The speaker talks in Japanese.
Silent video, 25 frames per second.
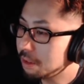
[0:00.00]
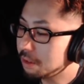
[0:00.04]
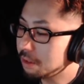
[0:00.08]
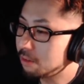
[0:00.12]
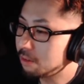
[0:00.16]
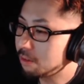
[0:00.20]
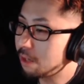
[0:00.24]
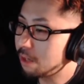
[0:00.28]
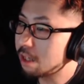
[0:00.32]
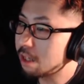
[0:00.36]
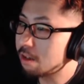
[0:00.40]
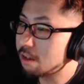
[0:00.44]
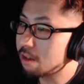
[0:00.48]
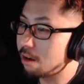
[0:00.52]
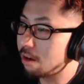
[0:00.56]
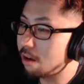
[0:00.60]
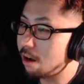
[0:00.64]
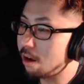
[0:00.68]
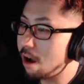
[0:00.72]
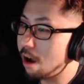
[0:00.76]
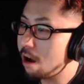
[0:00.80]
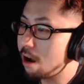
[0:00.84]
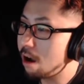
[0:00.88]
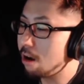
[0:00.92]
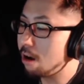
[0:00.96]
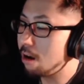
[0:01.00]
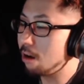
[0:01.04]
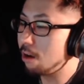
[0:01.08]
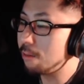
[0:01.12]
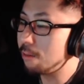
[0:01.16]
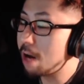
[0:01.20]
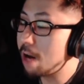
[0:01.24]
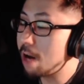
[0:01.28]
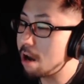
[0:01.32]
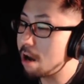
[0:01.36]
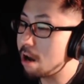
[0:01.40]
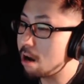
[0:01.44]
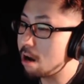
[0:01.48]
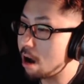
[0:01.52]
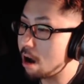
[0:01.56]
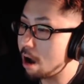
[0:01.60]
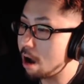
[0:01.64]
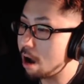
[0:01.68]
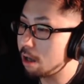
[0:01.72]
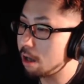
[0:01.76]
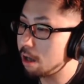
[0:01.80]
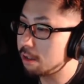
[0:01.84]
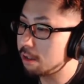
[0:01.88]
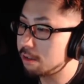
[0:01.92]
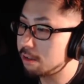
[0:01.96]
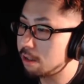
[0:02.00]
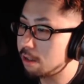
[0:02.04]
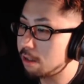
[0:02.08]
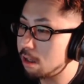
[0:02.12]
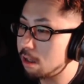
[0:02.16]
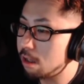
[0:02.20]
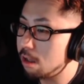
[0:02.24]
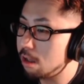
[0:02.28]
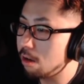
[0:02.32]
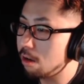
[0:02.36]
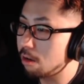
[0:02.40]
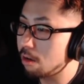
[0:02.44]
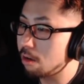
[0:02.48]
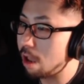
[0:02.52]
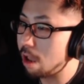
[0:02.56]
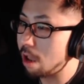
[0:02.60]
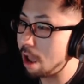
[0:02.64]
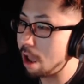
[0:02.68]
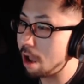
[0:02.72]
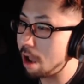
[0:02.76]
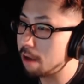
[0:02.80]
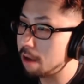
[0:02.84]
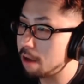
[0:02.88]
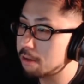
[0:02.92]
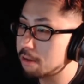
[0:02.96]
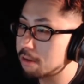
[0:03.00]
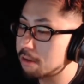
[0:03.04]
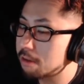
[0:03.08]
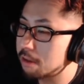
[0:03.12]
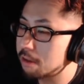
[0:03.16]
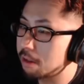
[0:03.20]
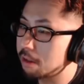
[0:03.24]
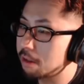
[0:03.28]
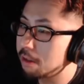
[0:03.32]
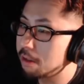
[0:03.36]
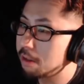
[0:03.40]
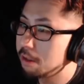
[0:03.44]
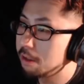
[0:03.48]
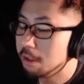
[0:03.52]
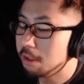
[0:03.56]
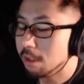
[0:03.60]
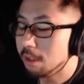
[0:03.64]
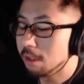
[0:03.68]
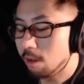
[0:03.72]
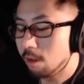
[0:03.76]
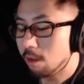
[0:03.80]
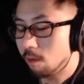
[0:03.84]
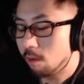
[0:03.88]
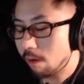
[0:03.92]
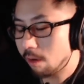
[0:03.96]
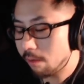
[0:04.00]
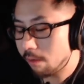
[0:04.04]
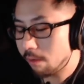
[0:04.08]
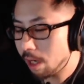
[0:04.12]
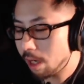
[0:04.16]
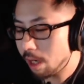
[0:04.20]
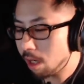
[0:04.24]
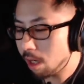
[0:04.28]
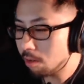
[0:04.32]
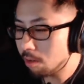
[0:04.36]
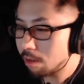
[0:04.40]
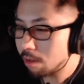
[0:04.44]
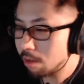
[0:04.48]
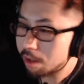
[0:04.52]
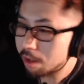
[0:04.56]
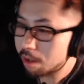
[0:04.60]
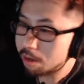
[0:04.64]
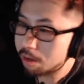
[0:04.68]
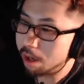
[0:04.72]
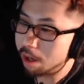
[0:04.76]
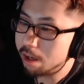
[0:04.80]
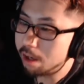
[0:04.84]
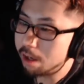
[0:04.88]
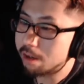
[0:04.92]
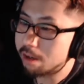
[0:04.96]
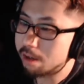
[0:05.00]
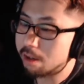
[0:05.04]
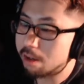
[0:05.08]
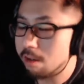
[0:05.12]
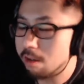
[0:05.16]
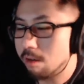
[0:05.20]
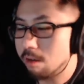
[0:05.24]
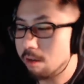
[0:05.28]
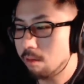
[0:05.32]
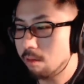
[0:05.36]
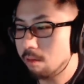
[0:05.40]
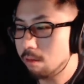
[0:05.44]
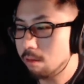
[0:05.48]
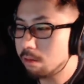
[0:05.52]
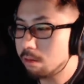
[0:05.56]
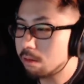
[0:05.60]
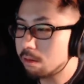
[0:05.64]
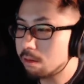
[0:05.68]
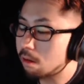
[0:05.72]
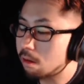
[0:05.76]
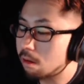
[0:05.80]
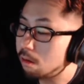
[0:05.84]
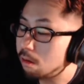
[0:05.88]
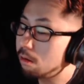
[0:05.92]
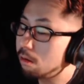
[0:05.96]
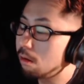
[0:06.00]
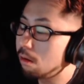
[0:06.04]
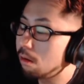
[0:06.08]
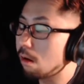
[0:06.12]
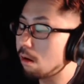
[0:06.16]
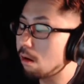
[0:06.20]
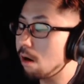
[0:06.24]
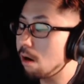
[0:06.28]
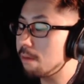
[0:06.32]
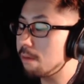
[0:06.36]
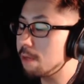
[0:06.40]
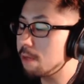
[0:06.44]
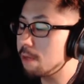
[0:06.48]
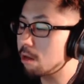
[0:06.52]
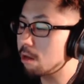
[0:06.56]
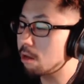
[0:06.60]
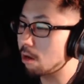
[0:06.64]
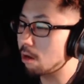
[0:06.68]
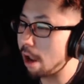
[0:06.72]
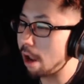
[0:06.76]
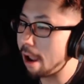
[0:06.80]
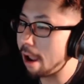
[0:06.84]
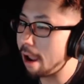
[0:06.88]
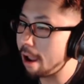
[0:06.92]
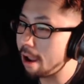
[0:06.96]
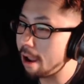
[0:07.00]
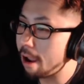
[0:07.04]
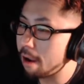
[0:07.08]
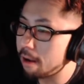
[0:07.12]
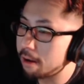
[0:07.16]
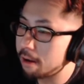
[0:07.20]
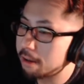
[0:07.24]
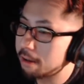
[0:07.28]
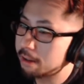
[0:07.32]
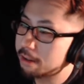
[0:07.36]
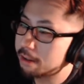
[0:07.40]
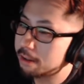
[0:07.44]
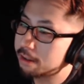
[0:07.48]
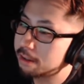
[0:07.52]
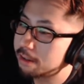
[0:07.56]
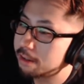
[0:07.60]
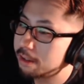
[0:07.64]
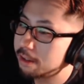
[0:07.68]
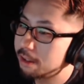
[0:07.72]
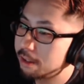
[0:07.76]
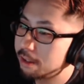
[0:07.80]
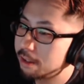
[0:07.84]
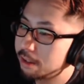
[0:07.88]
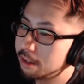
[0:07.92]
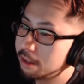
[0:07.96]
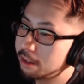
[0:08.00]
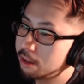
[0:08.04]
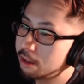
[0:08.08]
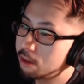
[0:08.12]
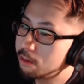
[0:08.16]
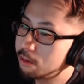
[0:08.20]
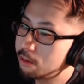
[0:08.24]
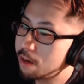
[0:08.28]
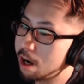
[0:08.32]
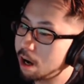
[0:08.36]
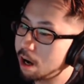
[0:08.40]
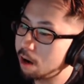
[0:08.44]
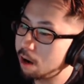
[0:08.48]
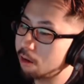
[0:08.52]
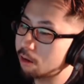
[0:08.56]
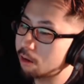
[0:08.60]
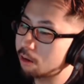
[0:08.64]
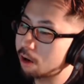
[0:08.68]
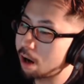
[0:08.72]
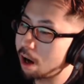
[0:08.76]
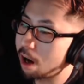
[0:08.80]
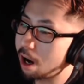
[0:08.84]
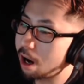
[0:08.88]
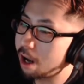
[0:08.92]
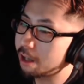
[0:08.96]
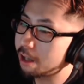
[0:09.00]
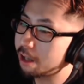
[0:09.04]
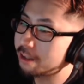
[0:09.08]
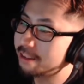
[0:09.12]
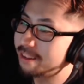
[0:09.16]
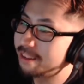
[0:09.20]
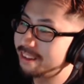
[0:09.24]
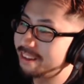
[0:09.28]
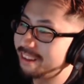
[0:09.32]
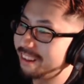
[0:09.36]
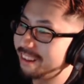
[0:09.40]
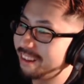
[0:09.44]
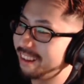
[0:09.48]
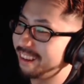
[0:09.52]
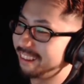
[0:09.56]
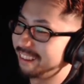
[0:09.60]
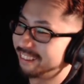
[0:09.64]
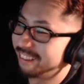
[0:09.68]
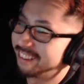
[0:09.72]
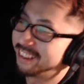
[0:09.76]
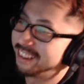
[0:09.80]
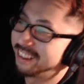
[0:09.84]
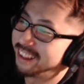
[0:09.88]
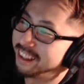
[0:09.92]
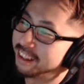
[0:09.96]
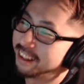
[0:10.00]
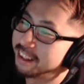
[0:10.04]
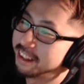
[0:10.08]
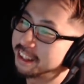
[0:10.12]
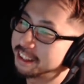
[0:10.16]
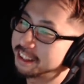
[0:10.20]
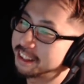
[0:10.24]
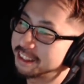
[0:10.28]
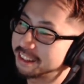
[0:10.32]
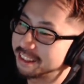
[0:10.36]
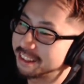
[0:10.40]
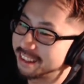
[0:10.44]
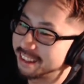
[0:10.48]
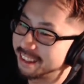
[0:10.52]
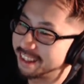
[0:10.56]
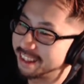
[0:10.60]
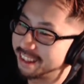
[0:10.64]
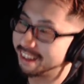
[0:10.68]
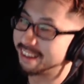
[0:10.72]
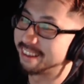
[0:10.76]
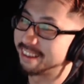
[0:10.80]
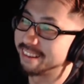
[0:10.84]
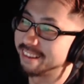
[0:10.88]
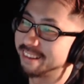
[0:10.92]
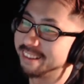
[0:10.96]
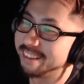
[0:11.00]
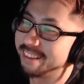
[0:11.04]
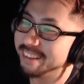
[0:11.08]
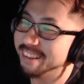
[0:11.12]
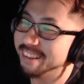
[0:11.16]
ワードお前は何色だよって俺は青だけどアイラ何色って言った、俺は緑お前青かって言ってガチャって切られた